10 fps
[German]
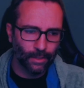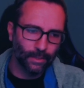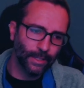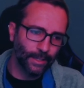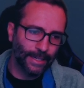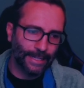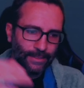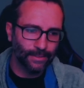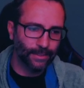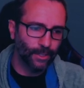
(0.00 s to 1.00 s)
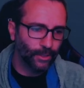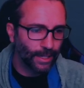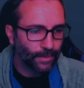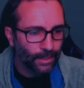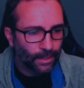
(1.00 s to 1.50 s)
dann letztes Jahr,
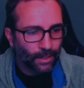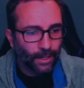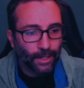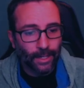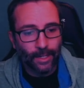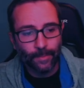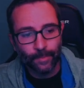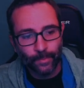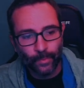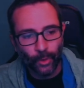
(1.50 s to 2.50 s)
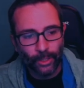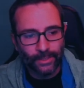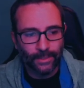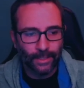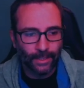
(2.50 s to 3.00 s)
okay. Ähm, 19.